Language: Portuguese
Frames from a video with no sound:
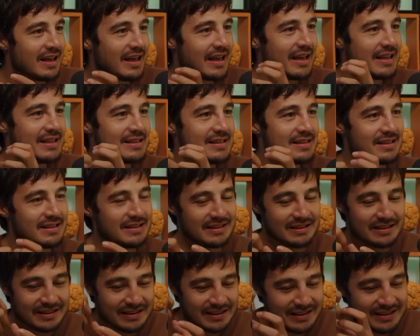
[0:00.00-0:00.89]

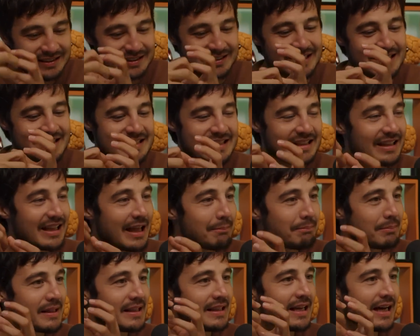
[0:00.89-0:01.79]
esse esse
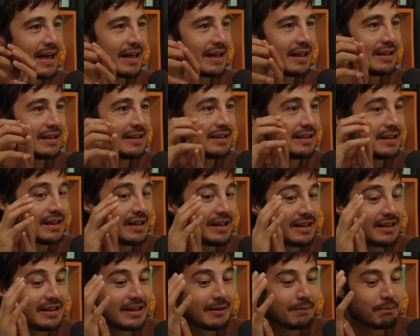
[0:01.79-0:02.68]
lapidar ali.
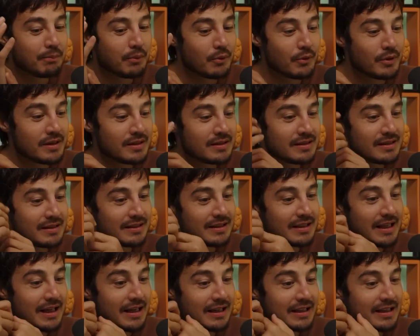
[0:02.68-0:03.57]
Depois
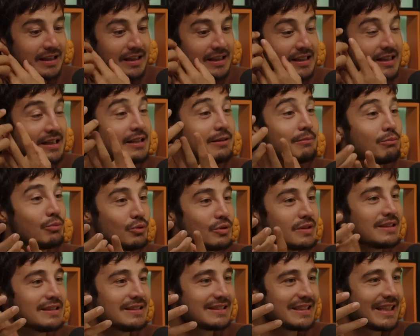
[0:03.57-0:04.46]
que, que
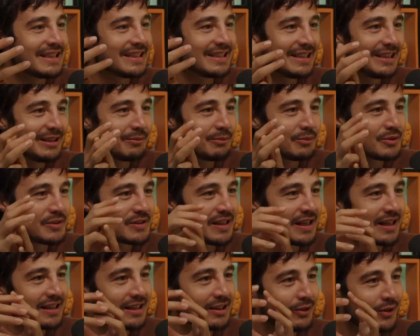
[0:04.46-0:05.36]
ambos entendemos
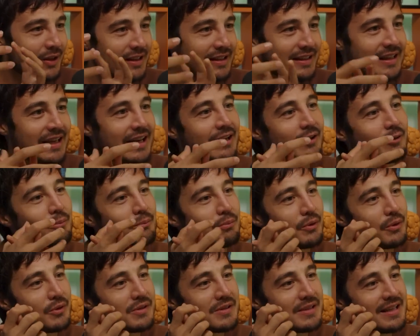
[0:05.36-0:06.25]
que aquilo ali era um
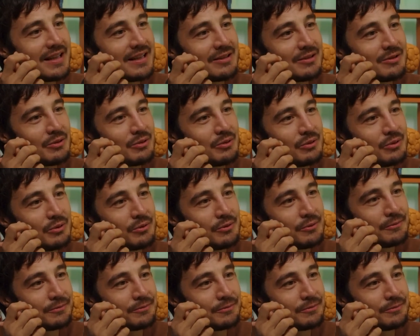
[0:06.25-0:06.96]
processo era além,